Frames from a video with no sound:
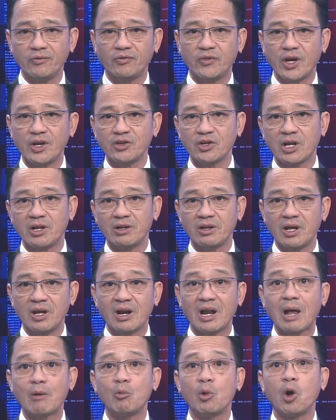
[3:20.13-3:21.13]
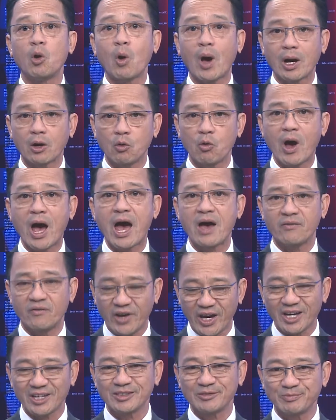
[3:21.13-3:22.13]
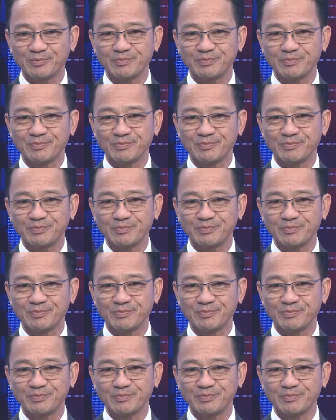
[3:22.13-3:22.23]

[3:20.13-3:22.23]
tiến trình làm luật của Hạ viện.